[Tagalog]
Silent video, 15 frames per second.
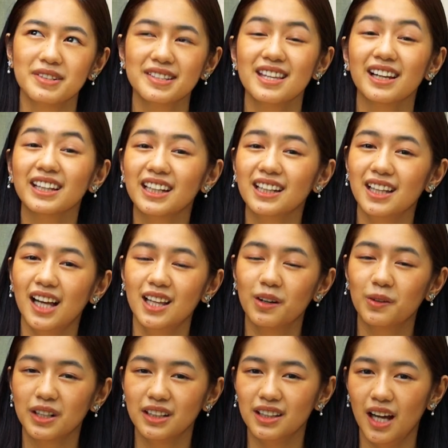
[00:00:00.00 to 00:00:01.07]
mas nakikilala
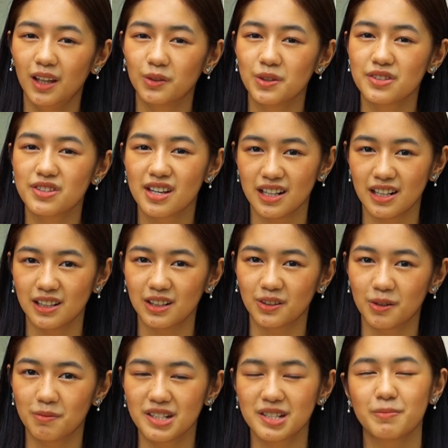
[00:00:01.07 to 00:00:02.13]
ko rin lalo yung sarili
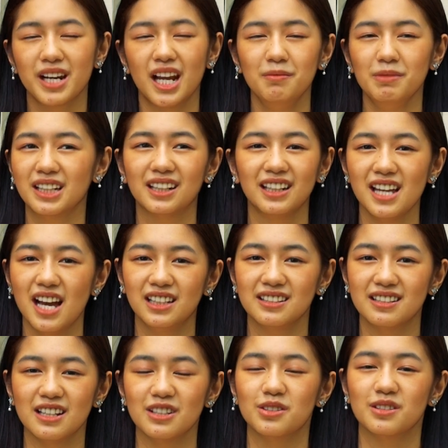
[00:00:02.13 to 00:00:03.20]
ko. Mas marami kang
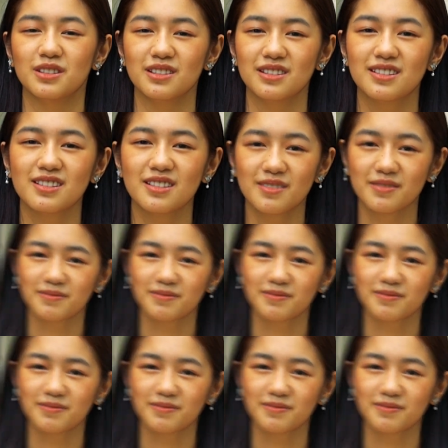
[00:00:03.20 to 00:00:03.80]
realizations.